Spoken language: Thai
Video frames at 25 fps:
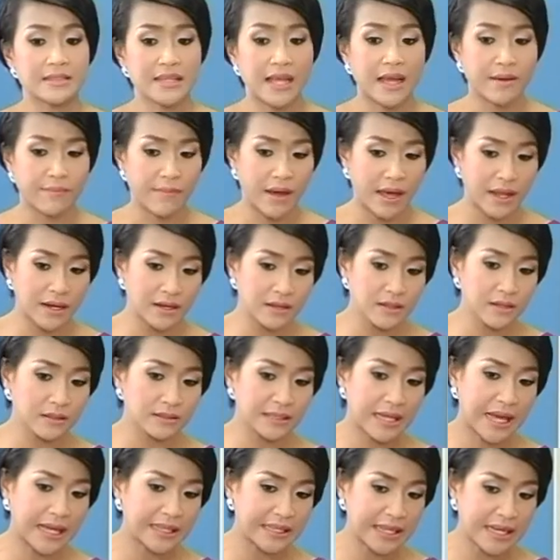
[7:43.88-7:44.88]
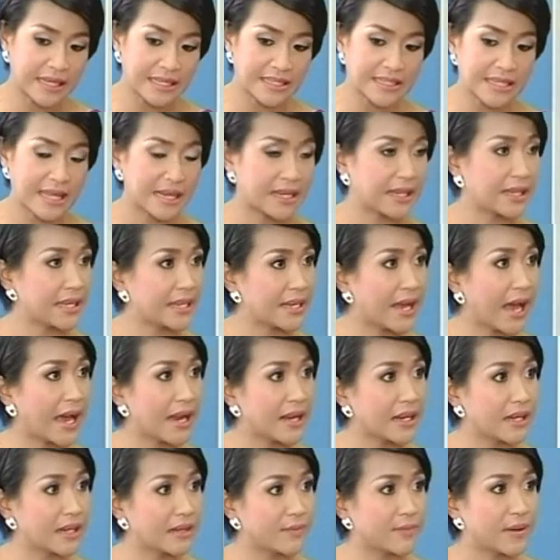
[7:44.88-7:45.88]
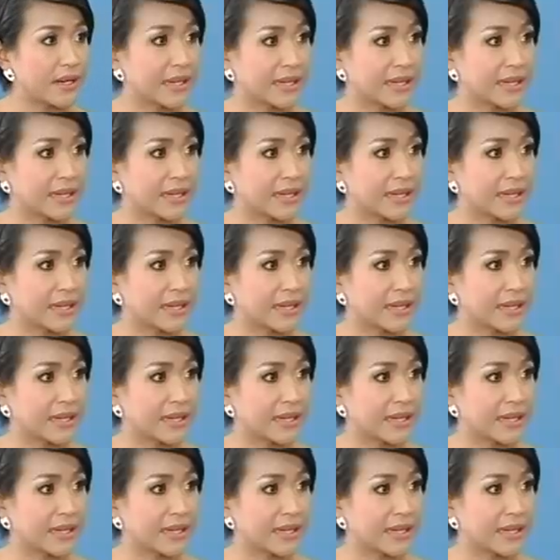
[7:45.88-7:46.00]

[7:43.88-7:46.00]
สามารถเลือกทานทางเซตนี้ได้เลยเหมื